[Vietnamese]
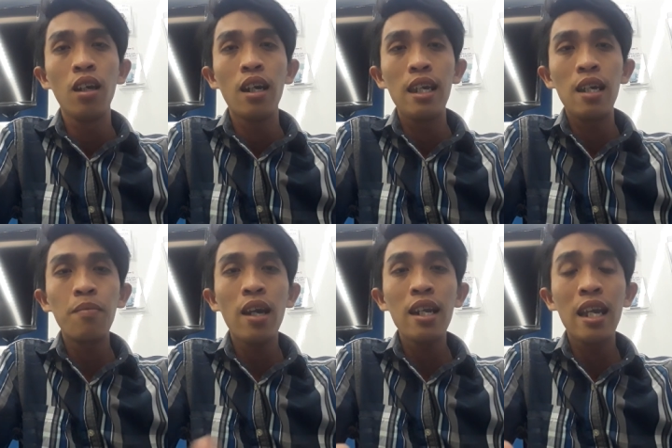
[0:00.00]
thì
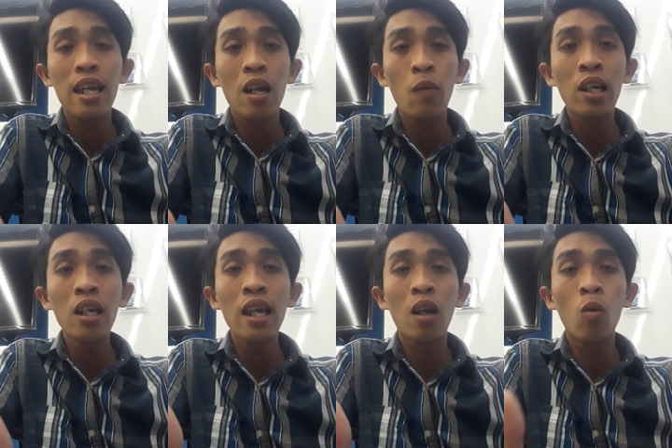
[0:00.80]
hôm nay thì à, Nguyễn
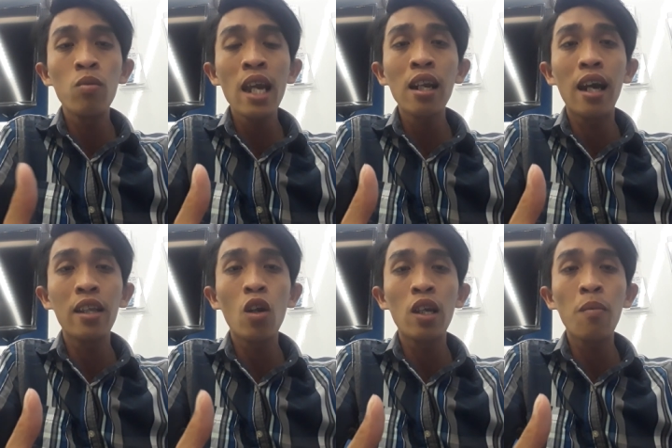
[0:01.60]
Tuấn thì cũng nhắc lại
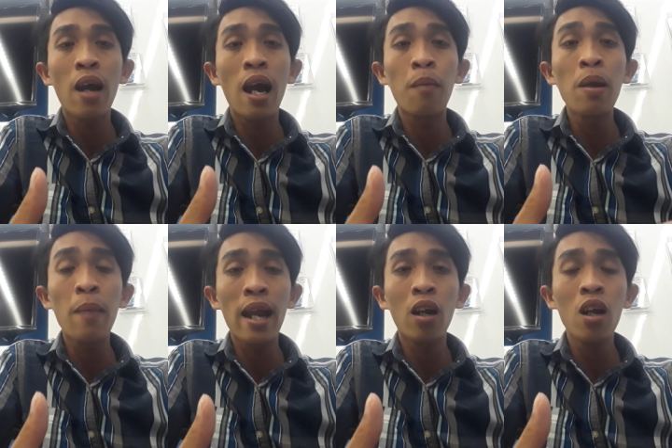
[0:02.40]
cho những mà mấy
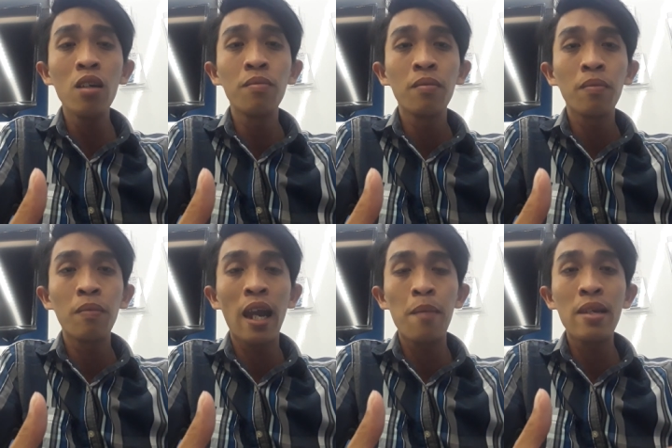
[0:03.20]
bạn đó
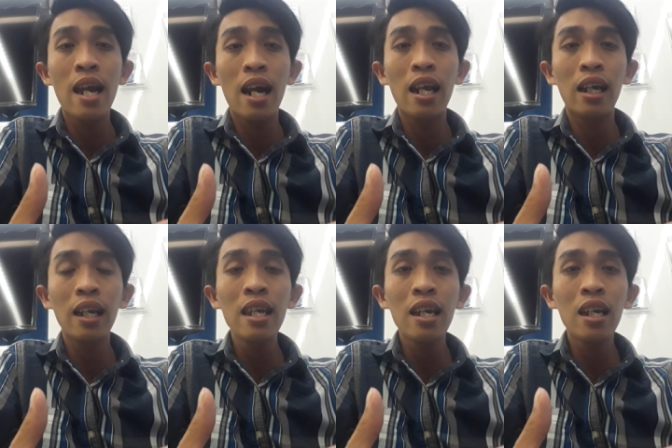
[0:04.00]
hiện bây giờ là
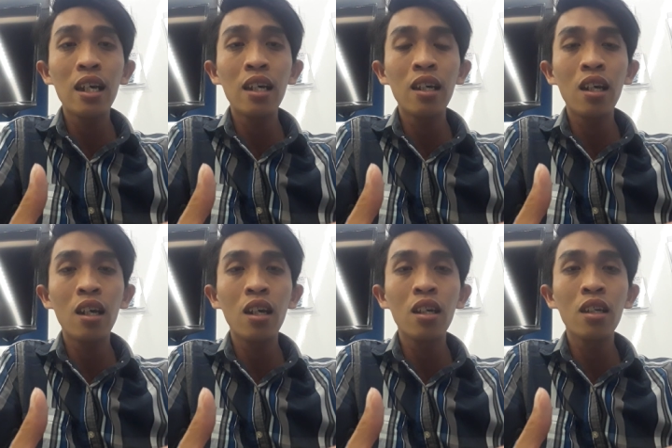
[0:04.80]
cái
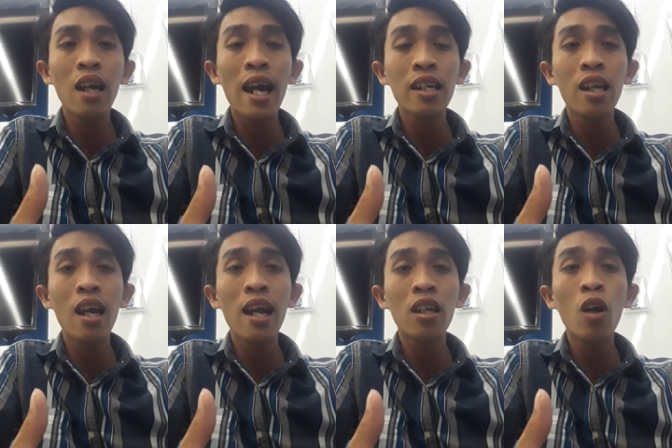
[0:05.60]
à, anh
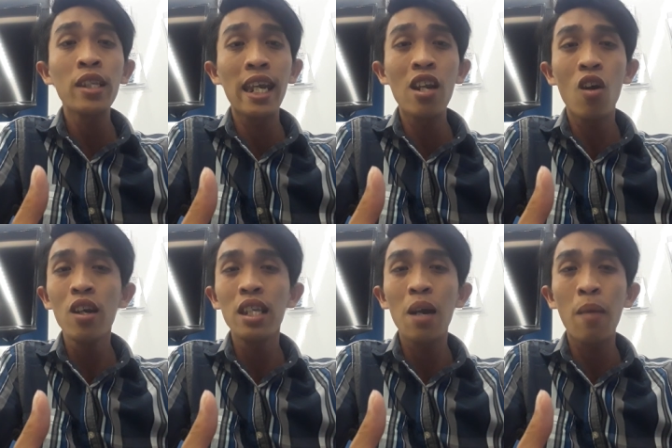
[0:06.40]
anh đó chị
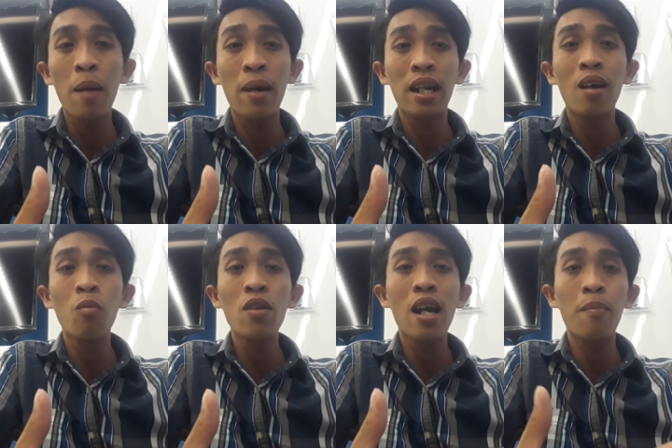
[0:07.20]
đó nhưng mà mình không
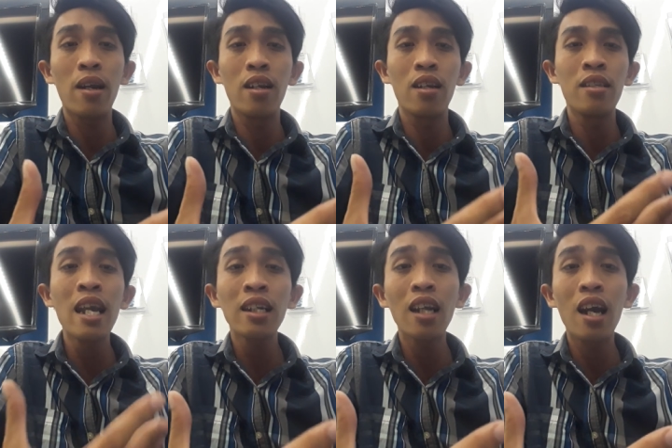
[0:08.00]
bao giờ mình
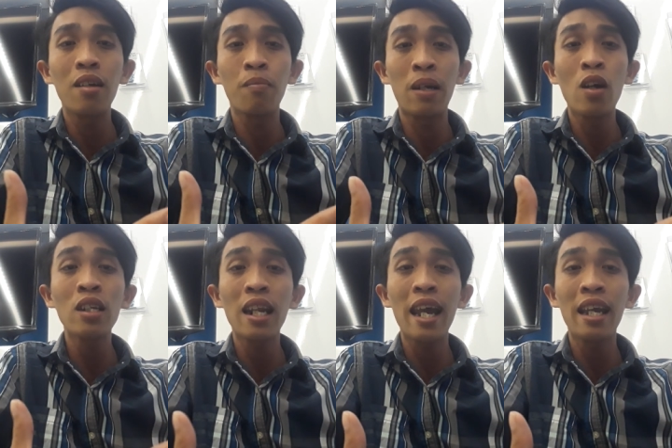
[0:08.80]
nhắc tên mình nói
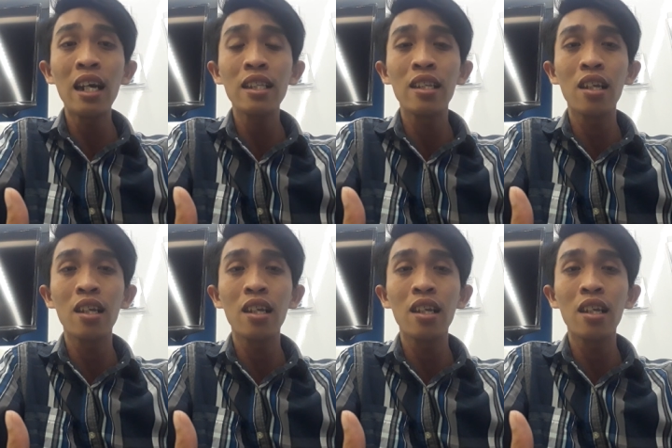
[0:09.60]
tên ai hết